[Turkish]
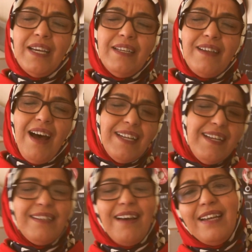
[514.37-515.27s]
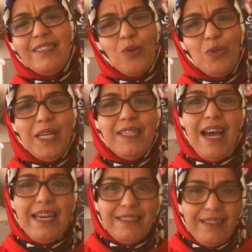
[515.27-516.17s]
E, daha detaylı konuya
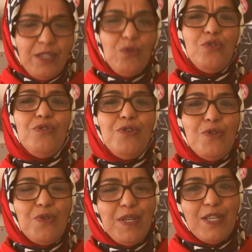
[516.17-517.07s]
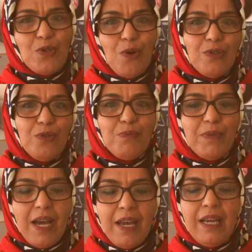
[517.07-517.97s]
dair ne düşünüyorsun diye
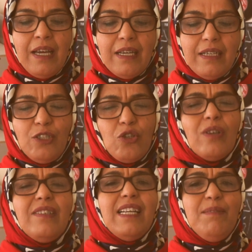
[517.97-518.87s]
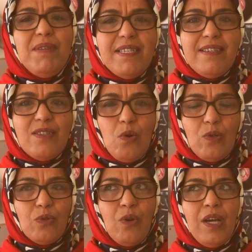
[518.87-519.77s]
sorduğumda e, çok tatminsiz
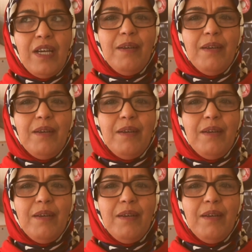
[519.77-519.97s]
olduk.